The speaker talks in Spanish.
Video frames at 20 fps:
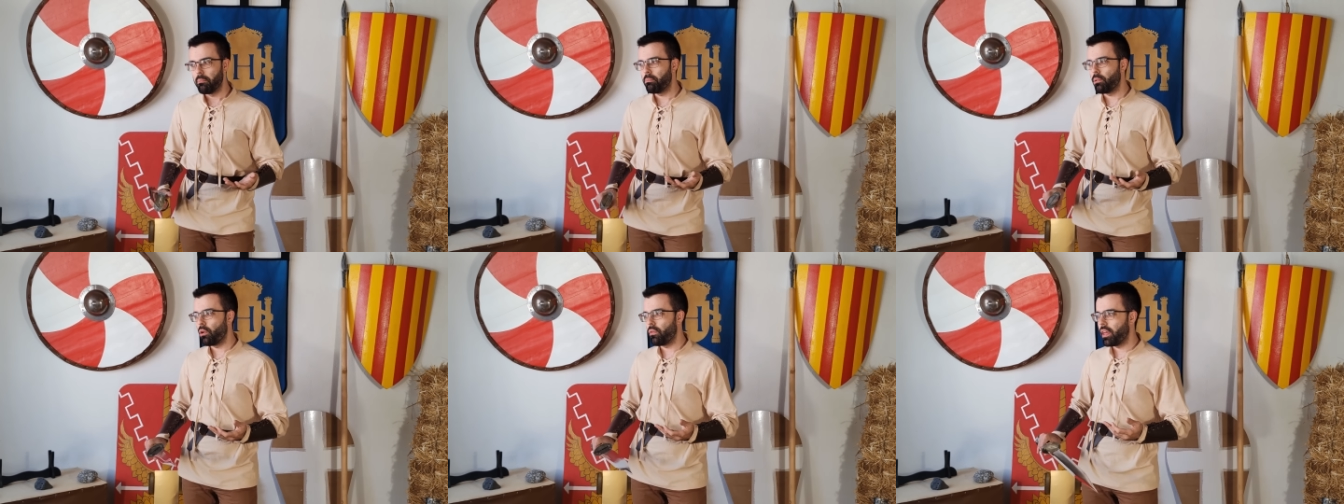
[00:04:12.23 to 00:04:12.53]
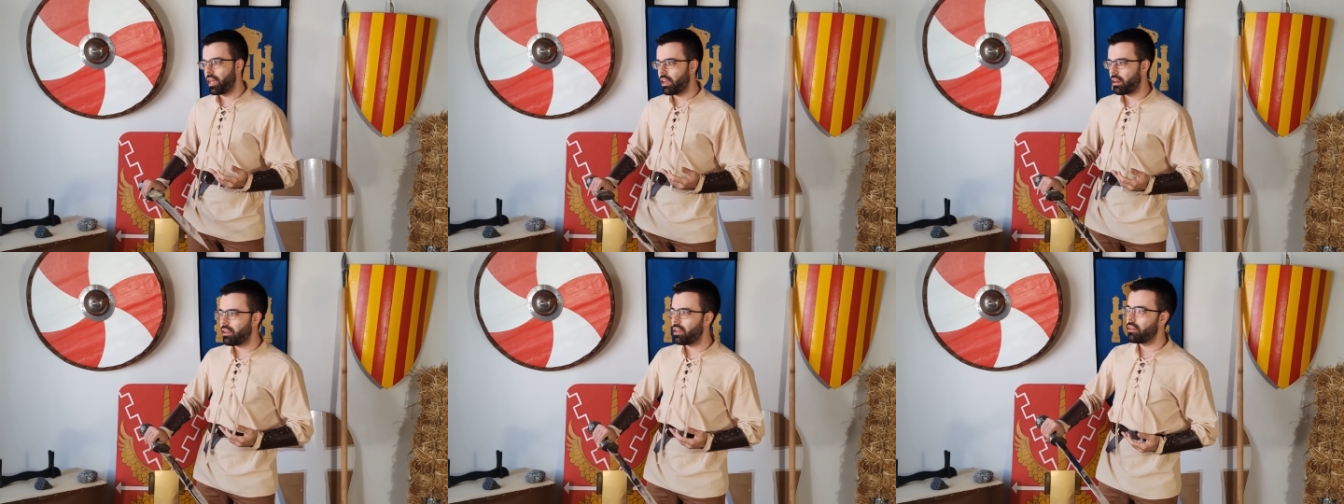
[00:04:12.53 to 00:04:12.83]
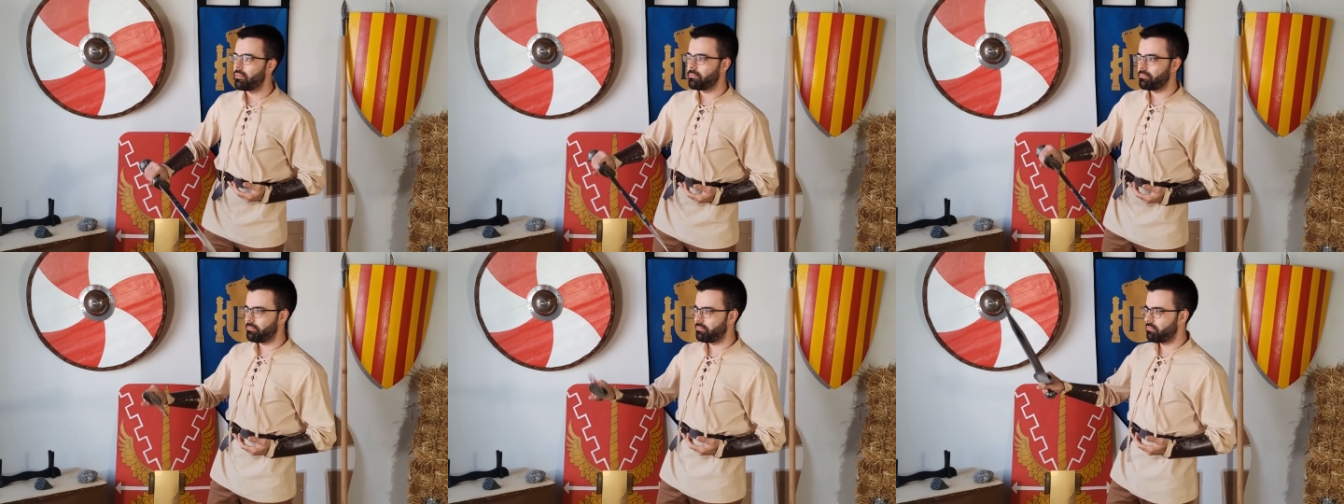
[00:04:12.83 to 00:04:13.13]

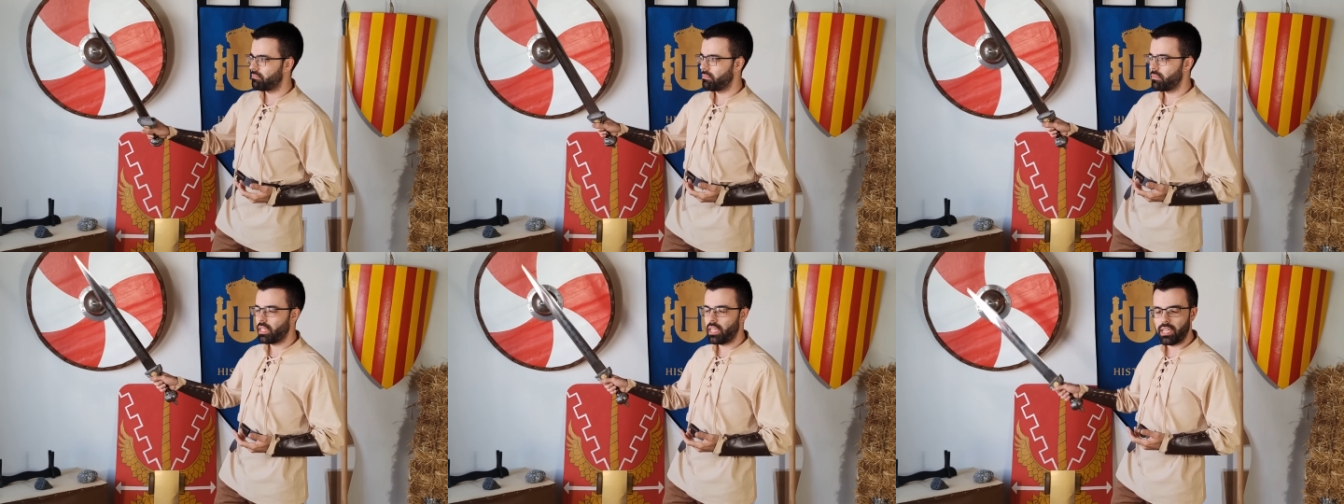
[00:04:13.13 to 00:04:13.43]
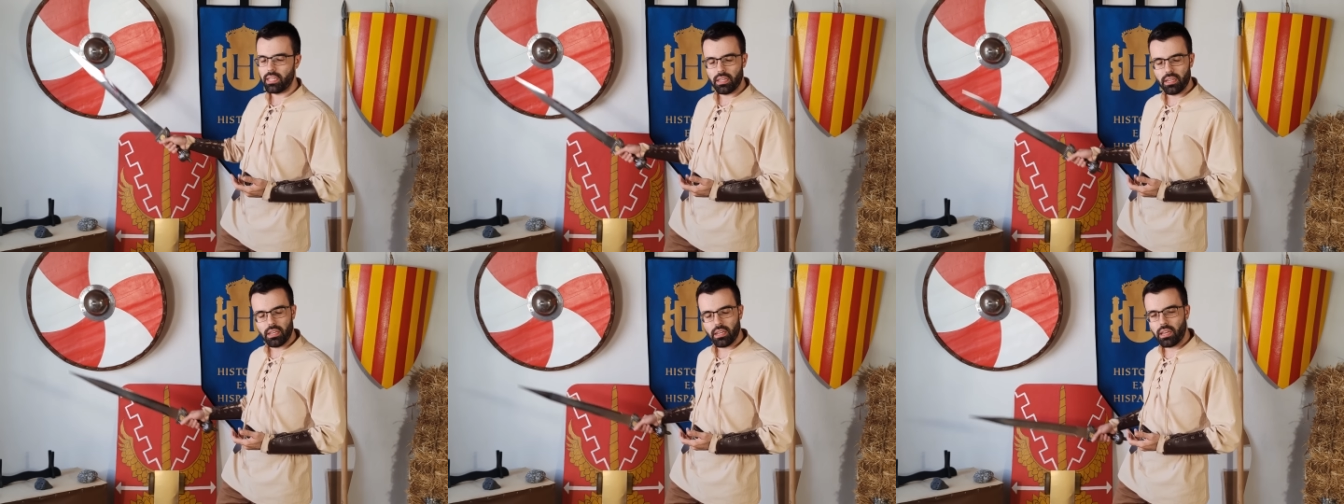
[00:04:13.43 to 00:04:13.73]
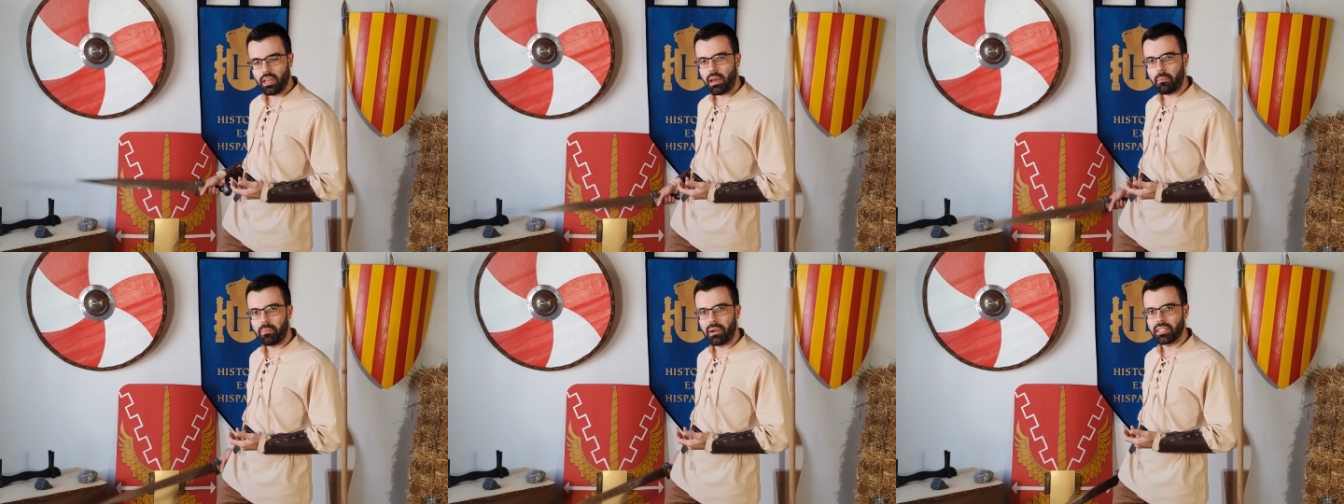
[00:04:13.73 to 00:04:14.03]
Poder
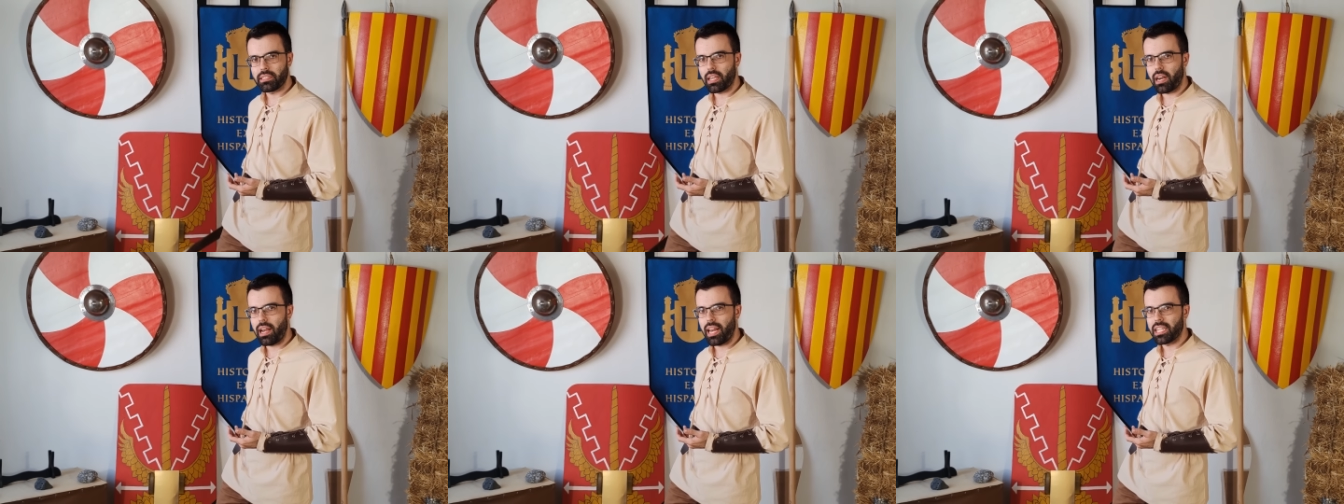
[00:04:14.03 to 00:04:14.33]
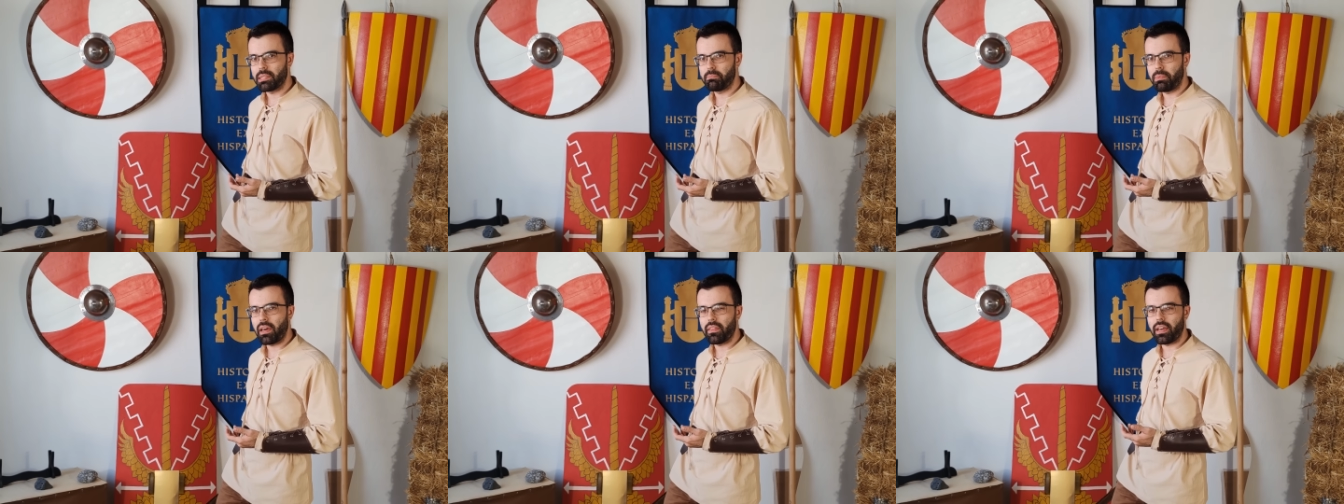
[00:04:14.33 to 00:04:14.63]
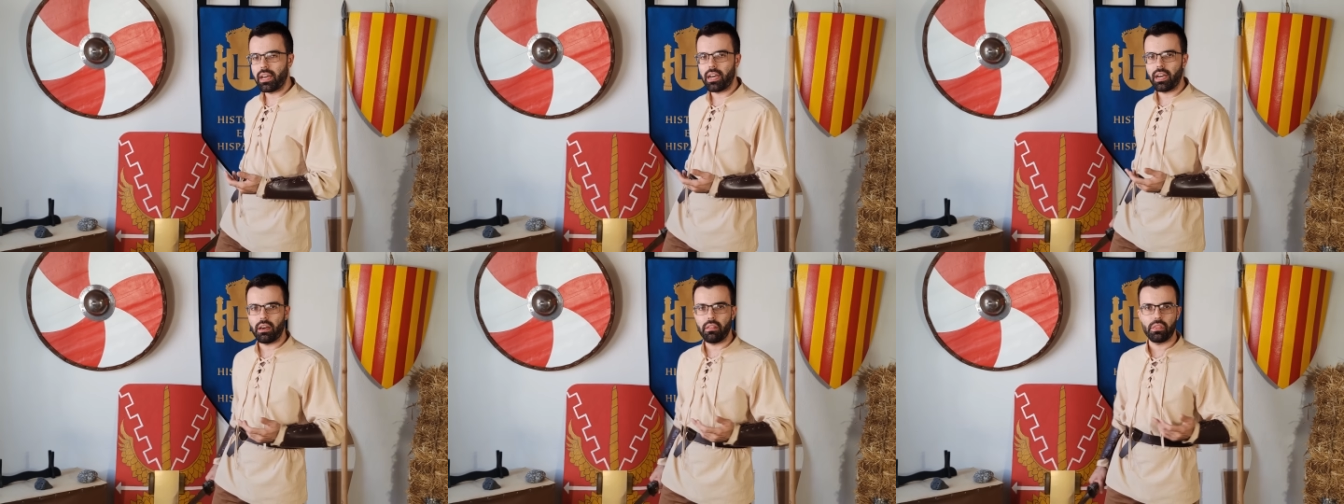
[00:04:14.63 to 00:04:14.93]
eh, apartar la
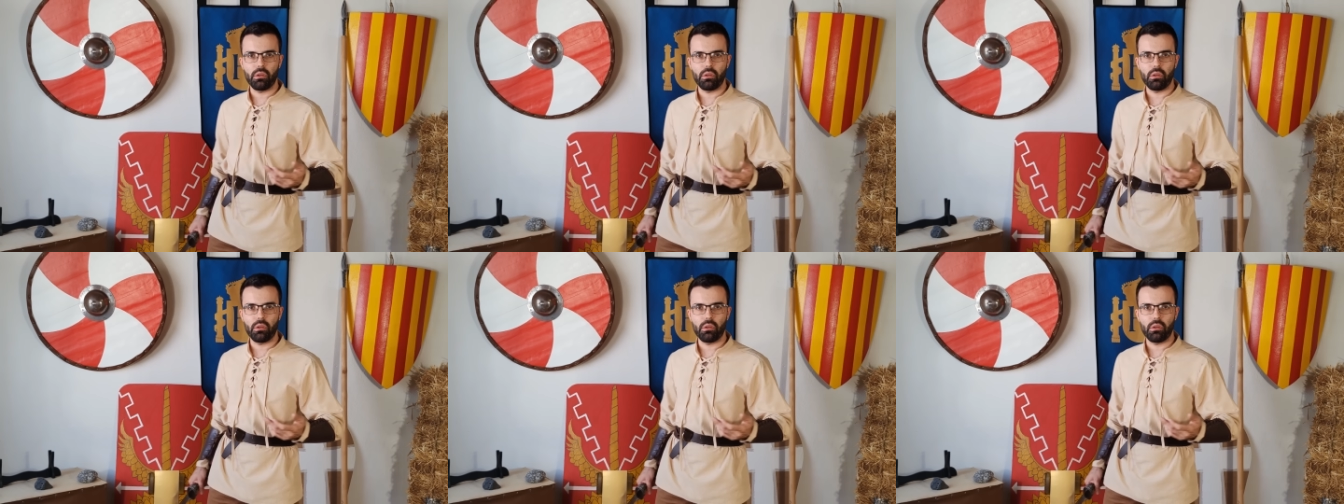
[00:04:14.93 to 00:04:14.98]
espada,